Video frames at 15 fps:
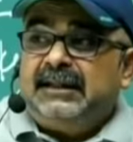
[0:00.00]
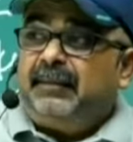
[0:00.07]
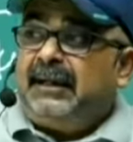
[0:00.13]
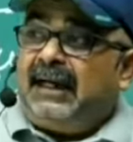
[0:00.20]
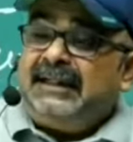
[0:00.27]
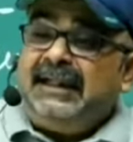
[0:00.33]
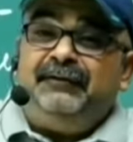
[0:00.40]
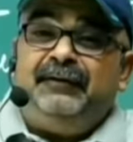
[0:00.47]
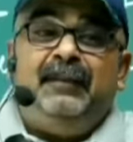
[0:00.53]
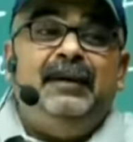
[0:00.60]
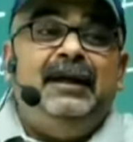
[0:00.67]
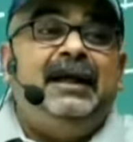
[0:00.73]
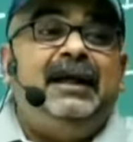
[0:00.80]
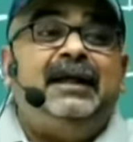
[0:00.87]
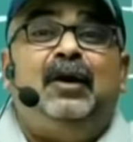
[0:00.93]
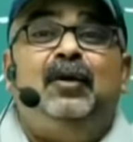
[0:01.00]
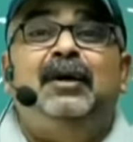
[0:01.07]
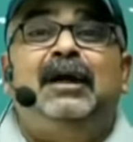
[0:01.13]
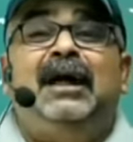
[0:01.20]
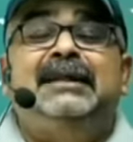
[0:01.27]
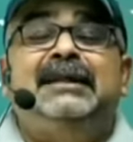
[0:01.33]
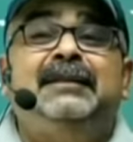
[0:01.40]
जब गांधी फैमिली के
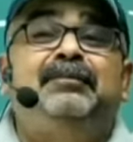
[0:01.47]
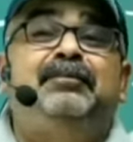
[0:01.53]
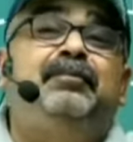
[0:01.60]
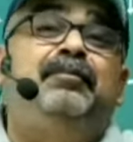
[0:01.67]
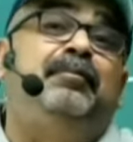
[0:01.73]
राहुल गांधी